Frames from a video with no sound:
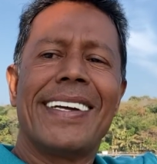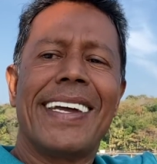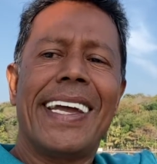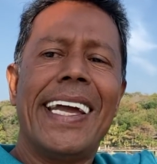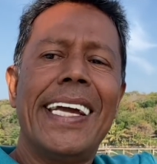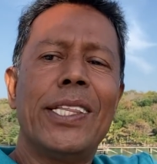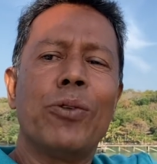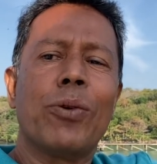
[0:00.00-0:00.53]

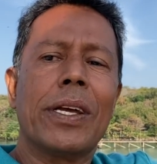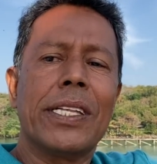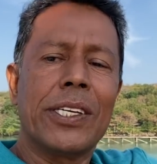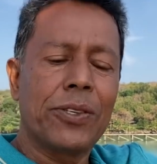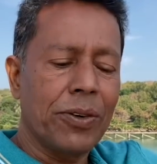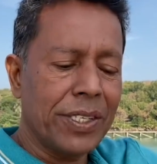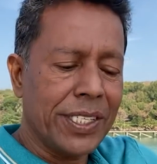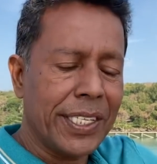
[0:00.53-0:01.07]
এই দুটো জিনিস
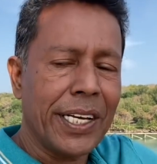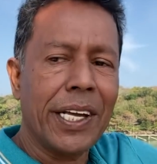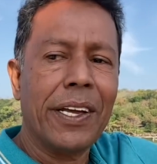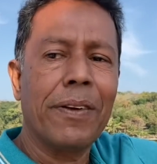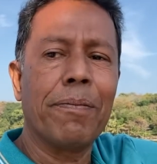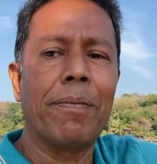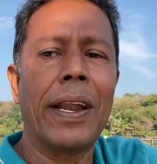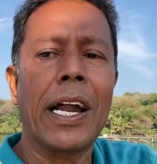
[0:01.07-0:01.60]
হচ্ছে
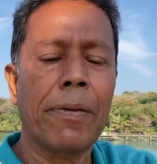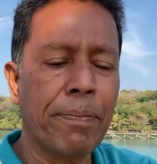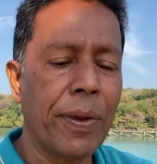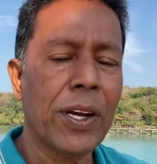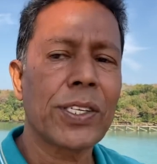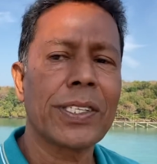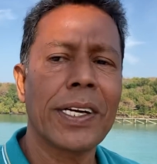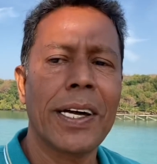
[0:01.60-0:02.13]
ব্লাড
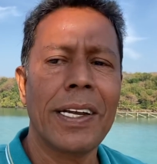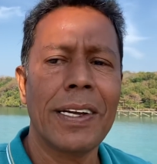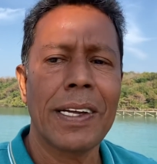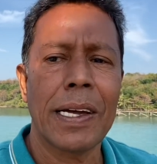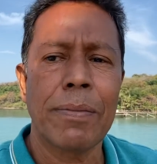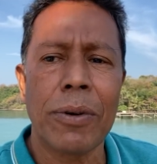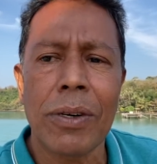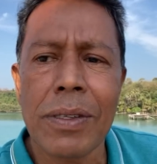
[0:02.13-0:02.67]
প্রেশার
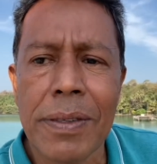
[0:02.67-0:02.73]
এবং